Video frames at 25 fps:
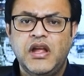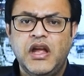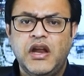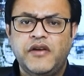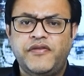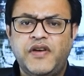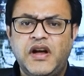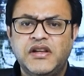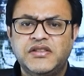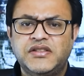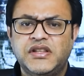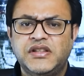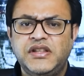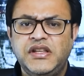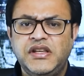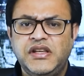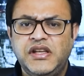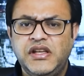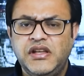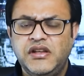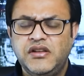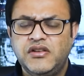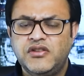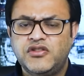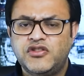इरफान
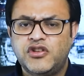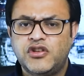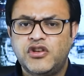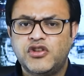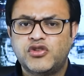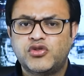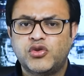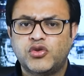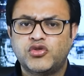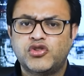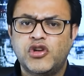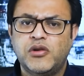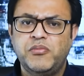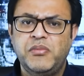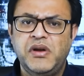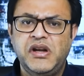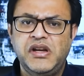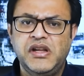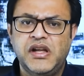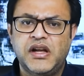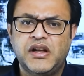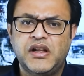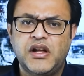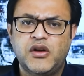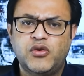सदीकी जिन्हें सोशल
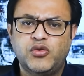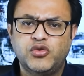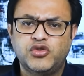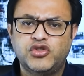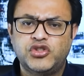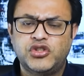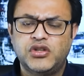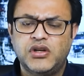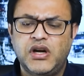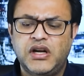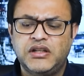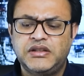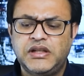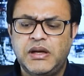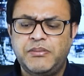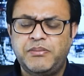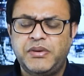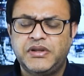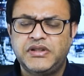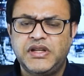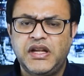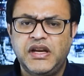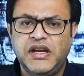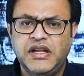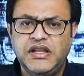मीडिया का कुछ अता
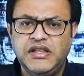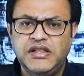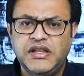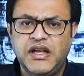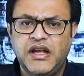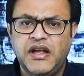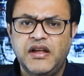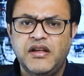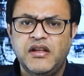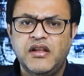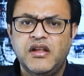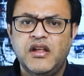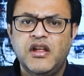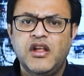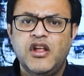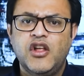पता नहीं है